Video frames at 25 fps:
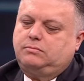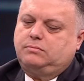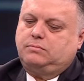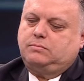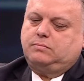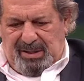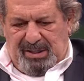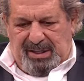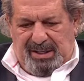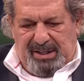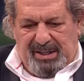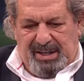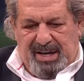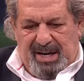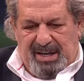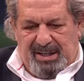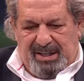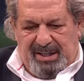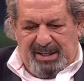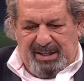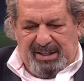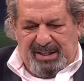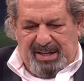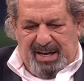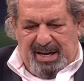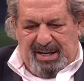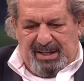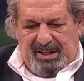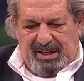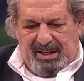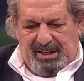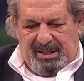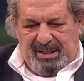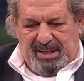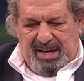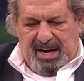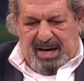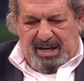Geri gel, geri gel,
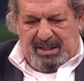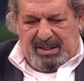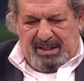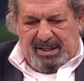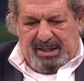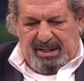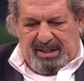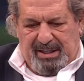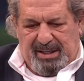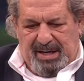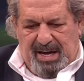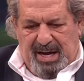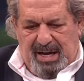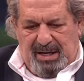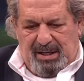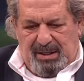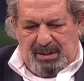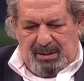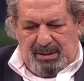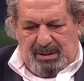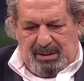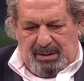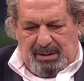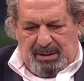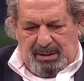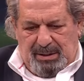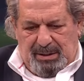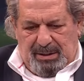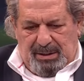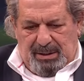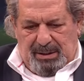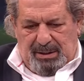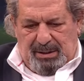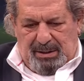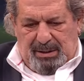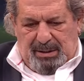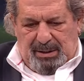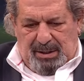geri gel, geri gel.
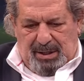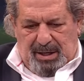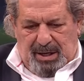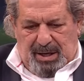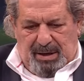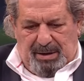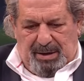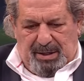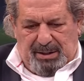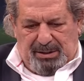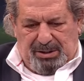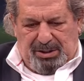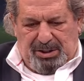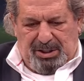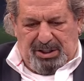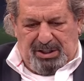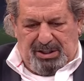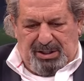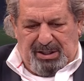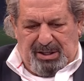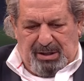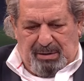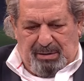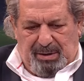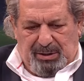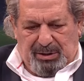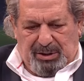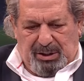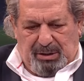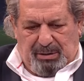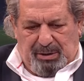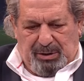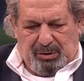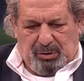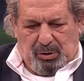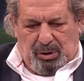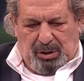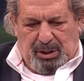Evet, şimdi yavaş
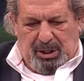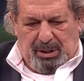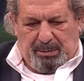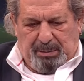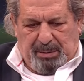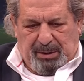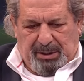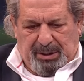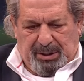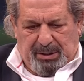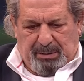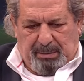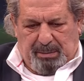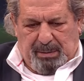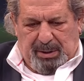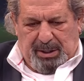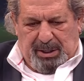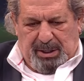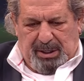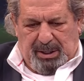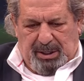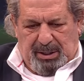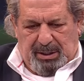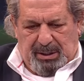yavaş oynat bakayım bana.